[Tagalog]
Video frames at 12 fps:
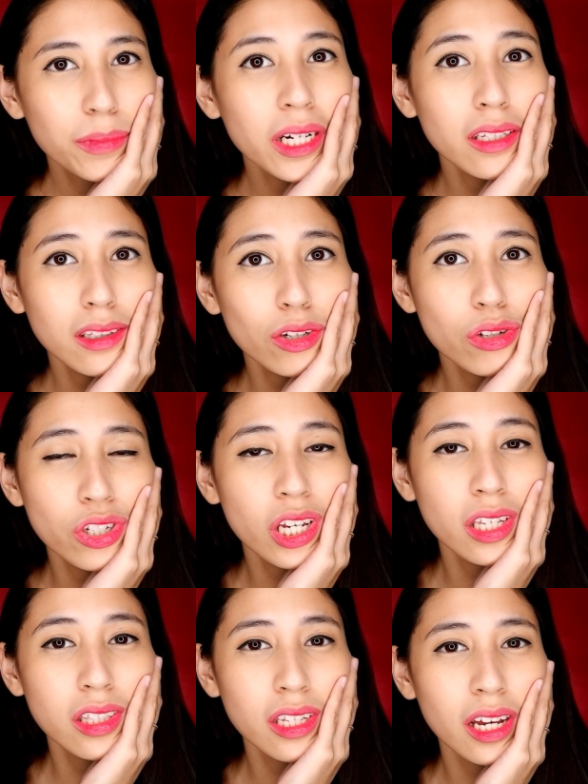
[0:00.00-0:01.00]
maganda yung
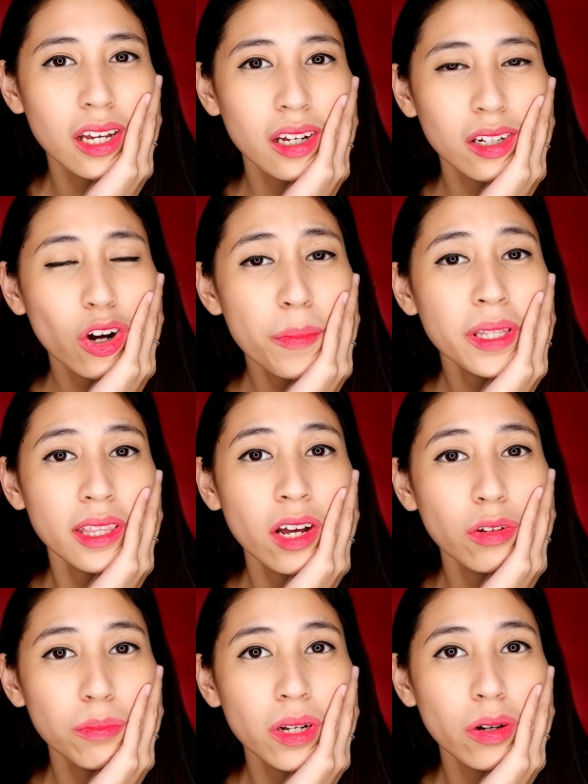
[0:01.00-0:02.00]
shade niya? Comment
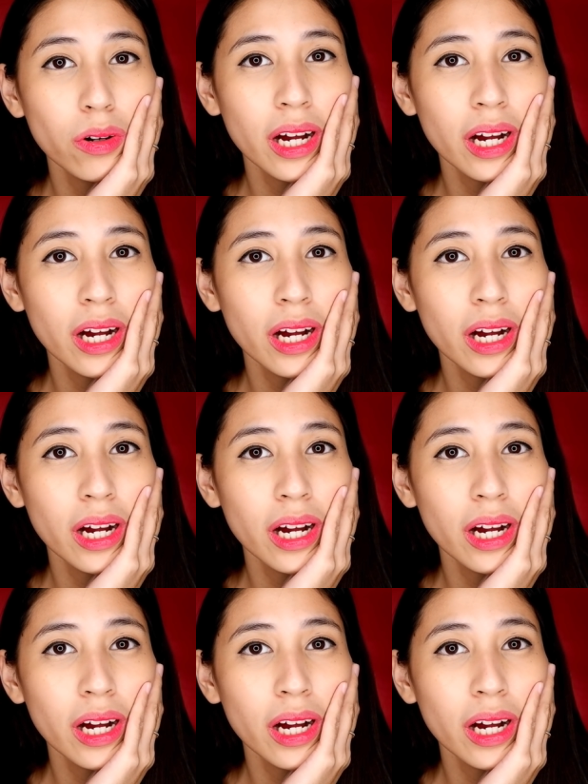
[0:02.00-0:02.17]
down below